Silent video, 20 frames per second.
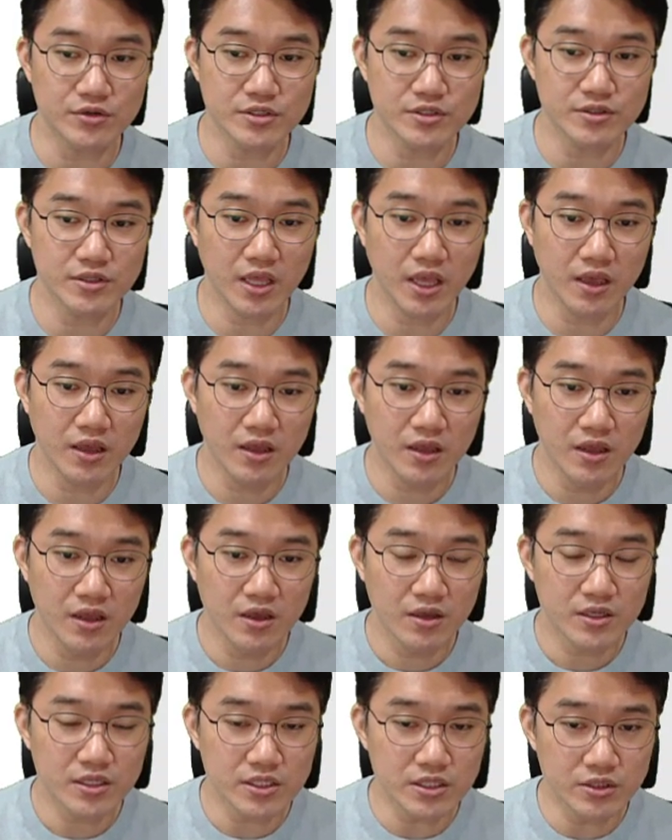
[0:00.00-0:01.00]
것인데
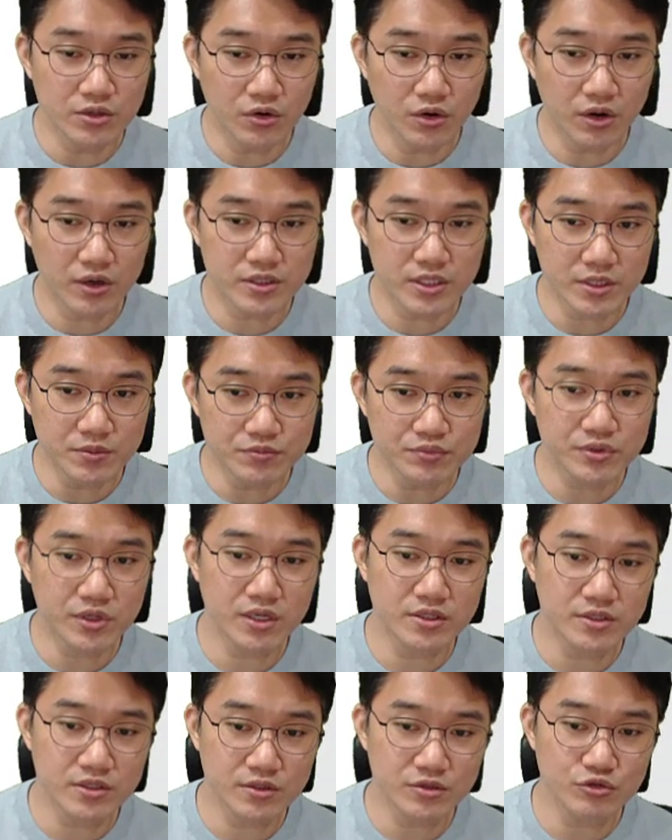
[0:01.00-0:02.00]
이러한
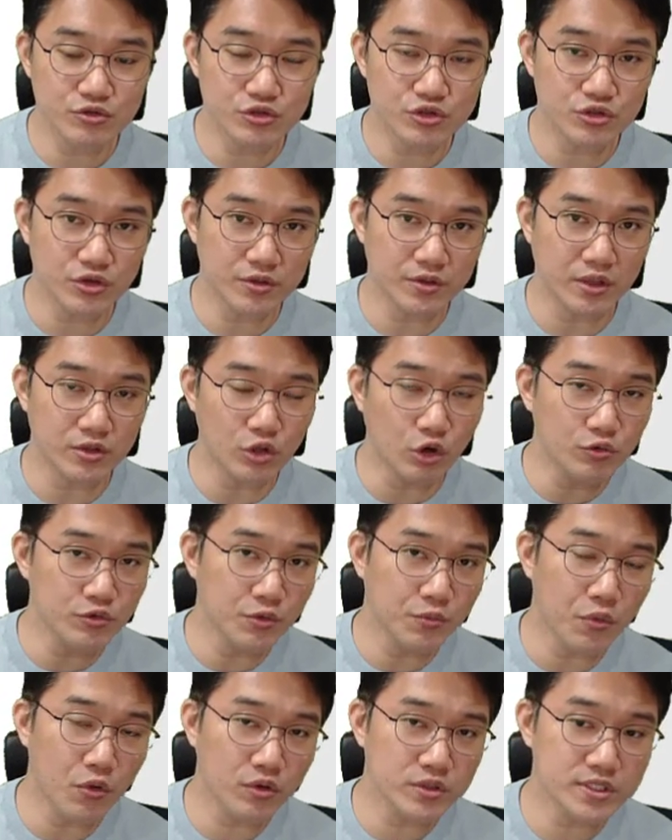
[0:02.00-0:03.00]
인프라들을 구축한다
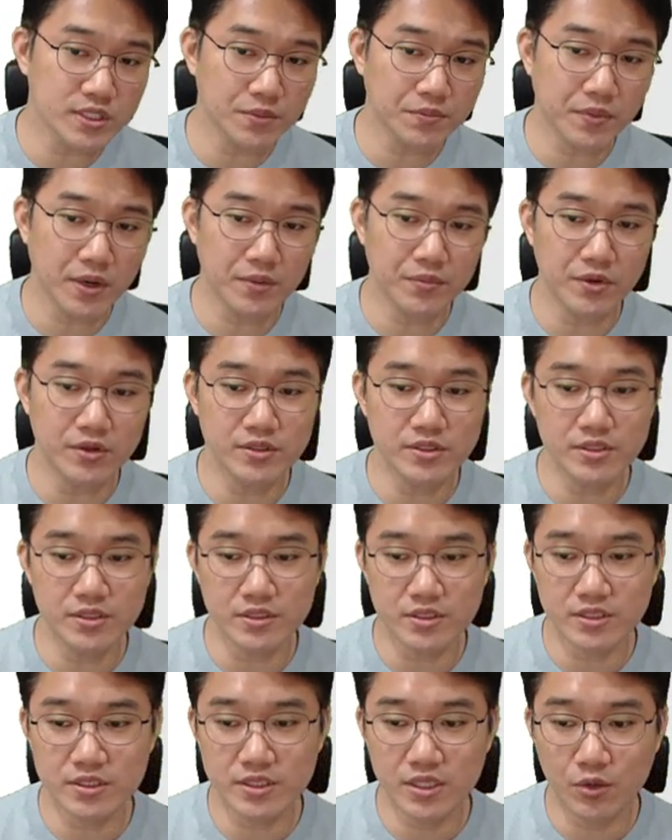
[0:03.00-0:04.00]
너무
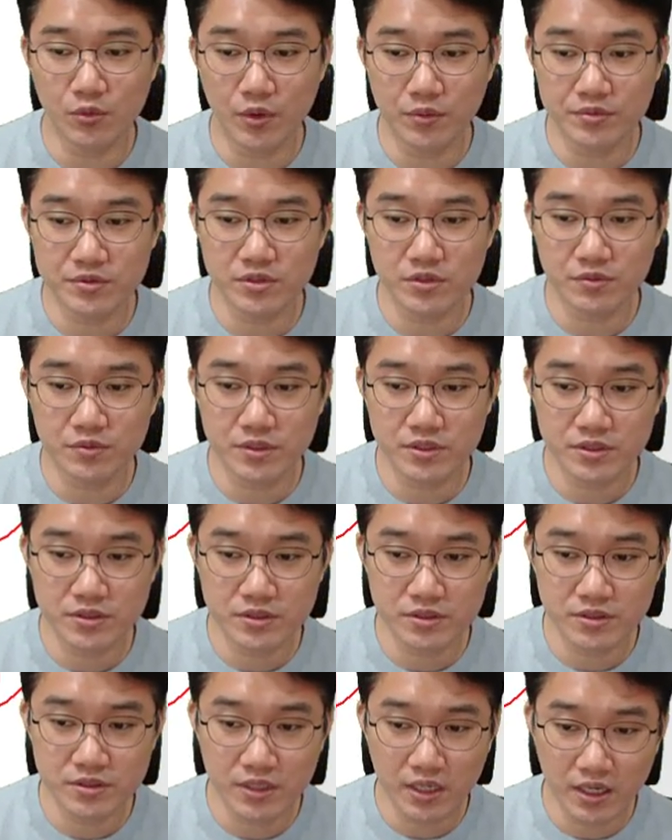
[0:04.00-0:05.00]
복잡하면은 그냥
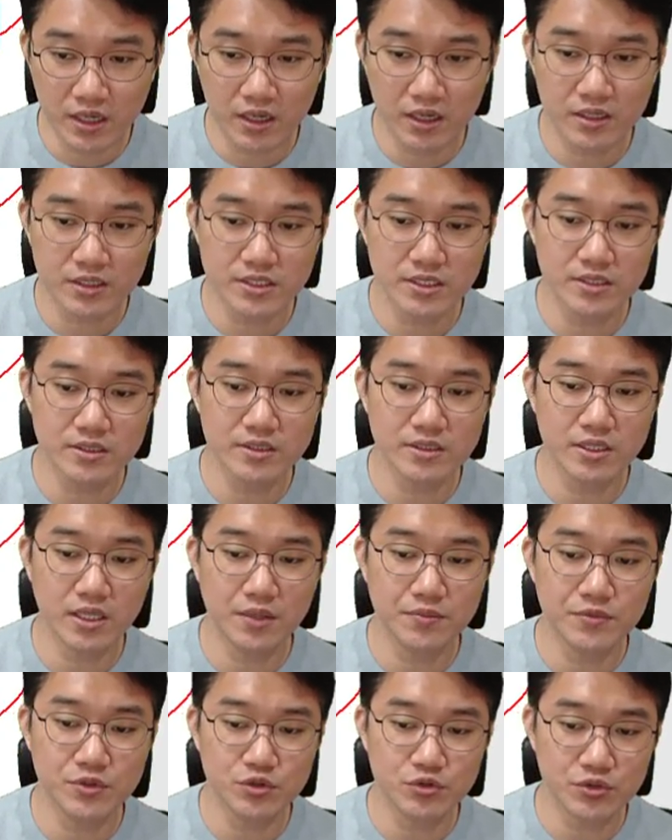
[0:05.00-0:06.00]
웹서비스나
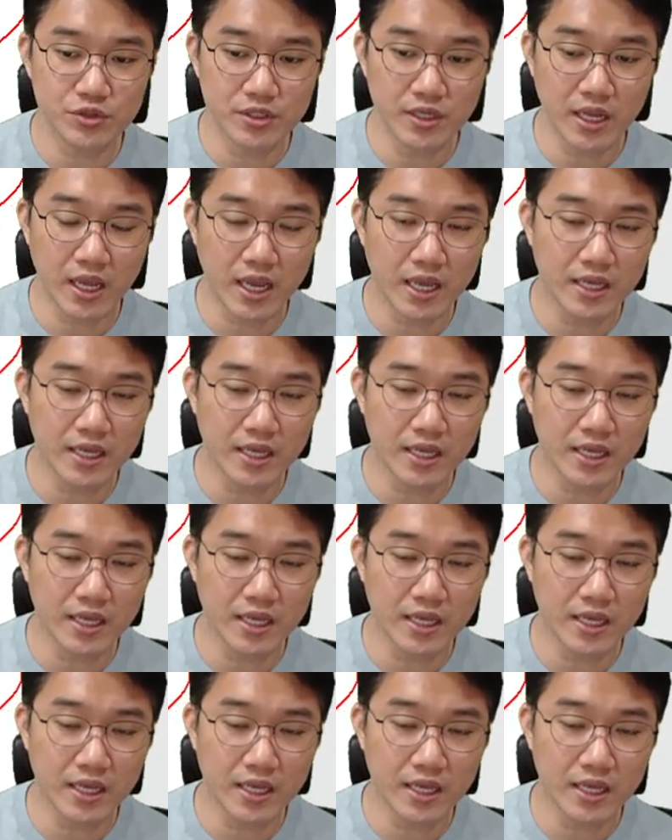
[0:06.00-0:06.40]
시스템 쪽이나